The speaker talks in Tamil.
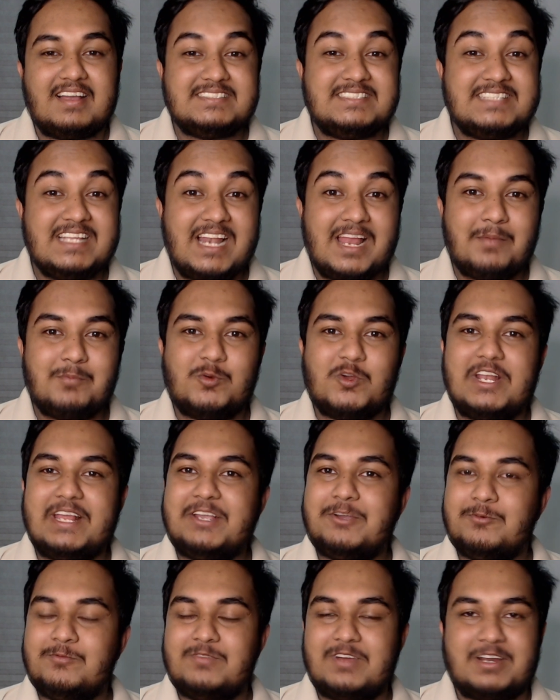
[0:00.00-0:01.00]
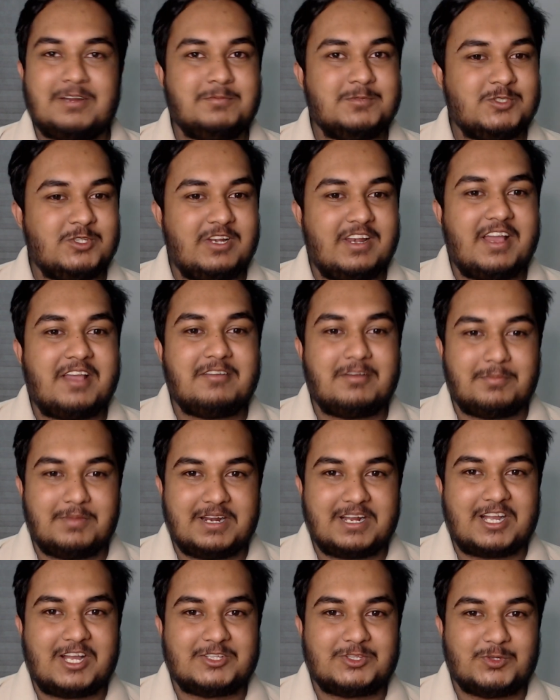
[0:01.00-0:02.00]
அஸ்லாம் அலைக்கும் வரமத்துல்லாஹி
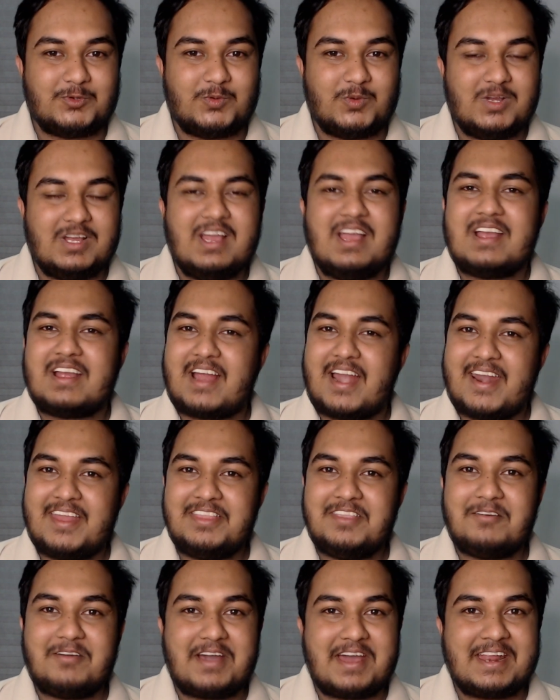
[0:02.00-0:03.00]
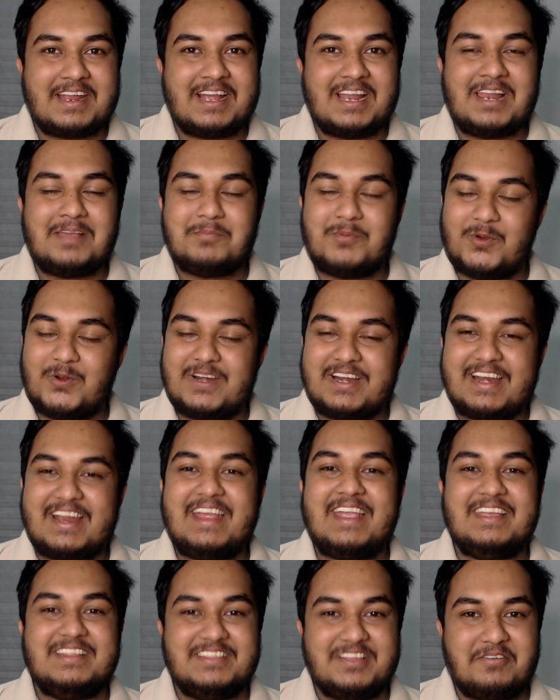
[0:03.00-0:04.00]
வபரகாத்து கடந்த வாரங்களை போன்றே
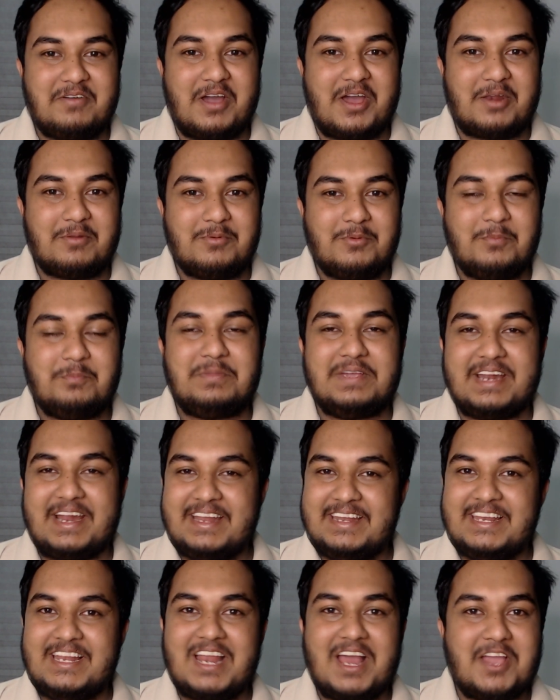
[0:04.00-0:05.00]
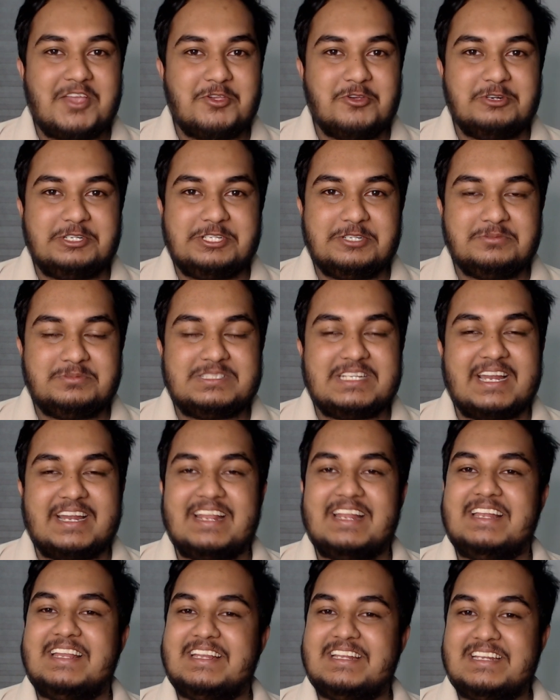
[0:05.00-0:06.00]
இந்த வாரமும் பிறைநிலா யூடியூப்
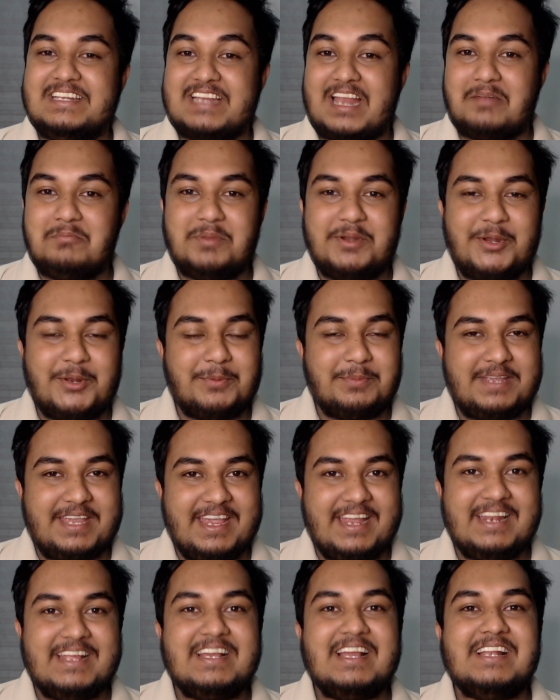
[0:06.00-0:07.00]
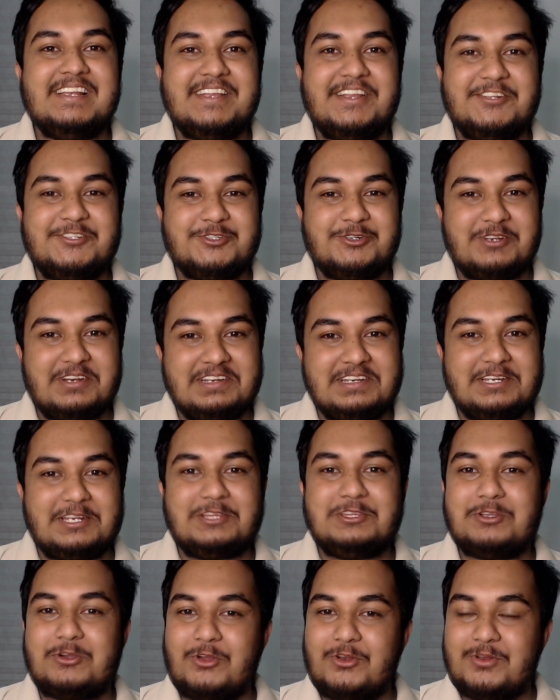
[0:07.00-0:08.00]
சேனலின் நண்பனிடம் கேளுங்கள் நிகழ்ச்சியுடன்
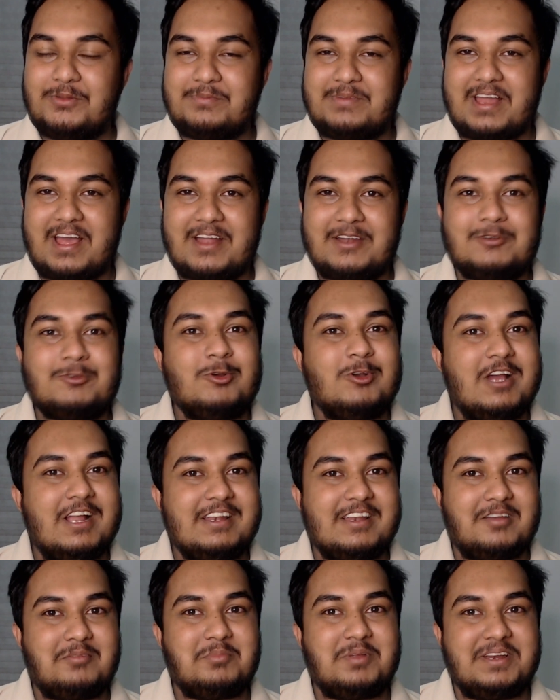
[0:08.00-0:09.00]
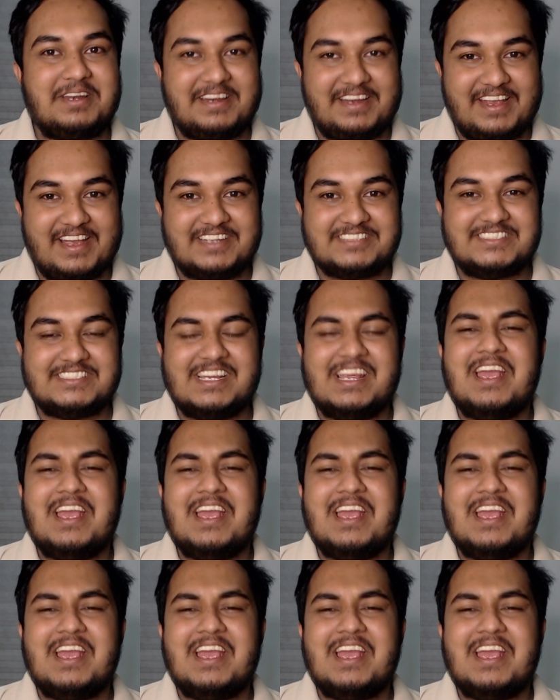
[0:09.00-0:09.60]
இணைந்து கொள்ளும் நான் உங்கள் நண்பன் ரியாஜ்